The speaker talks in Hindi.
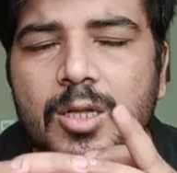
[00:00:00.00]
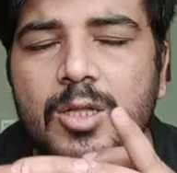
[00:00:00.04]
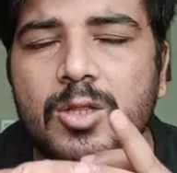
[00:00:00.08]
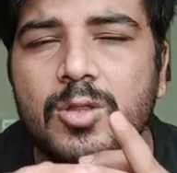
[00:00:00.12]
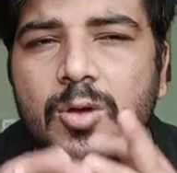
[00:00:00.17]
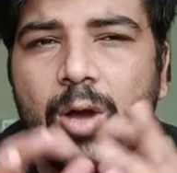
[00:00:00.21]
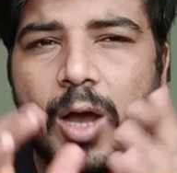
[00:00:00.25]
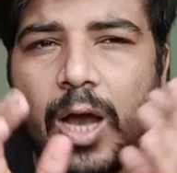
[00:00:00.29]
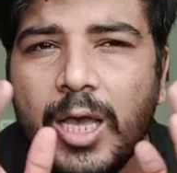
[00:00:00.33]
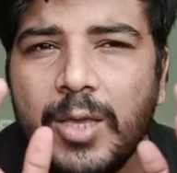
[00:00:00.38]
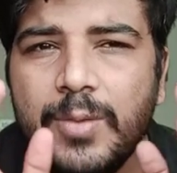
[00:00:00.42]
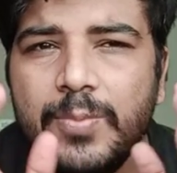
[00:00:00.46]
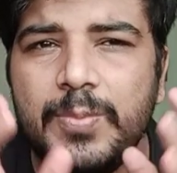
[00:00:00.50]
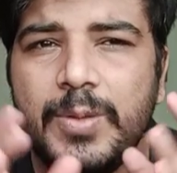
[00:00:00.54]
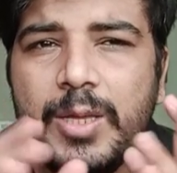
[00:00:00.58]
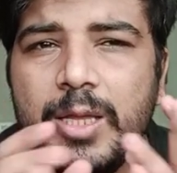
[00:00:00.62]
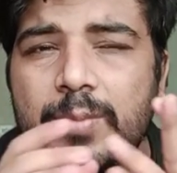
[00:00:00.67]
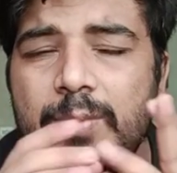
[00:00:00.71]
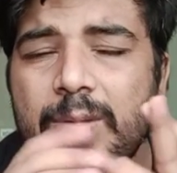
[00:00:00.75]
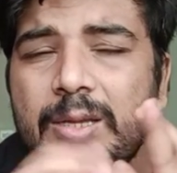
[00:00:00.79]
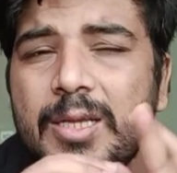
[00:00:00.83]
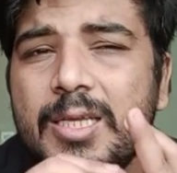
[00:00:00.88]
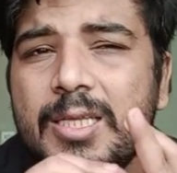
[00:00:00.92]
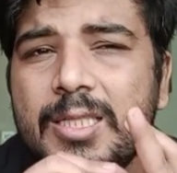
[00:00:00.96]
तो
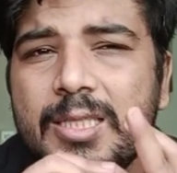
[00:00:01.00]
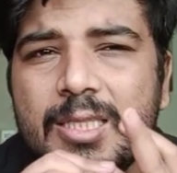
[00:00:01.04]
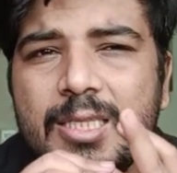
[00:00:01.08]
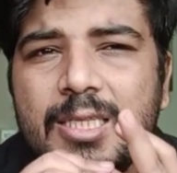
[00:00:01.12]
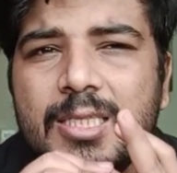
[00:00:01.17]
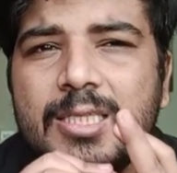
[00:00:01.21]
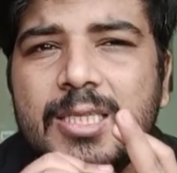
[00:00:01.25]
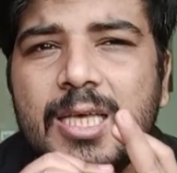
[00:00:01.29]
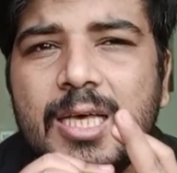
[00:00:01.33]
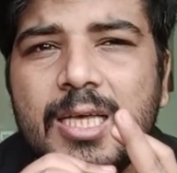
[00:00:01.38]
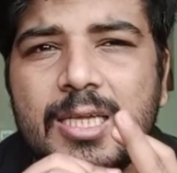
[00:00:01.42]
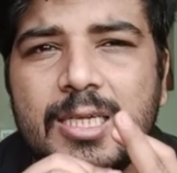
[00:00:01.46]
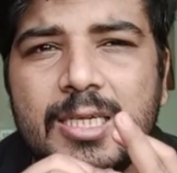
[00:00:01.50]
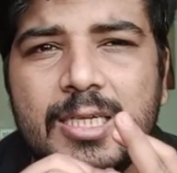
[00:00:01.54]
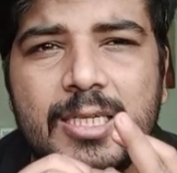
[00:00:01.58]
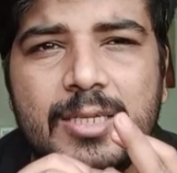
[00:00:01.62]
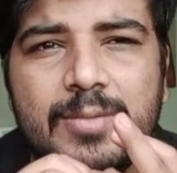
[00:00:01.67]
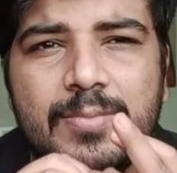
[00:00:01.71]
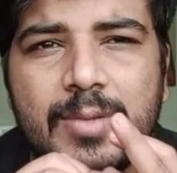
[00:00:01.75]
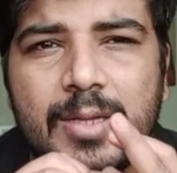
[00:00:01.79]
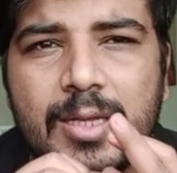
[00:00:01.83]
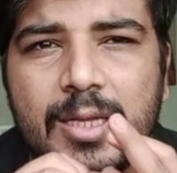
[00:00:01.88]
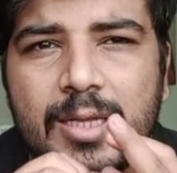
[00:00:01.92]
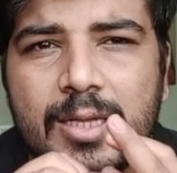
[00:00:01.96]
आईपीएल में कितनी सारी
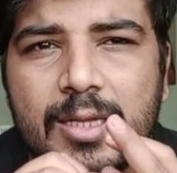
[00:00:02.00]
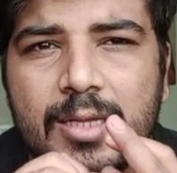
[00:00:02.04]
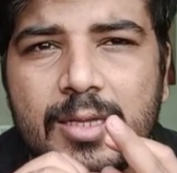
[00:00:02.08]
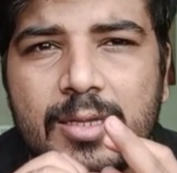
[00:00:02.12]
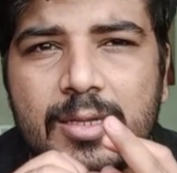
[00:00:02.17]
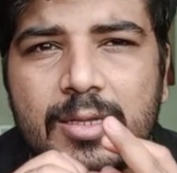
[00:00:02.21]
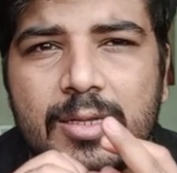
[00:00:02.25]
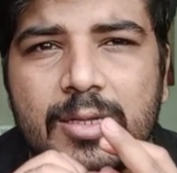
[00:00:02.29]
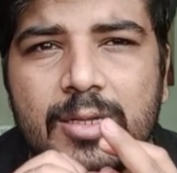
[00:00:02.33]
टीमें हैं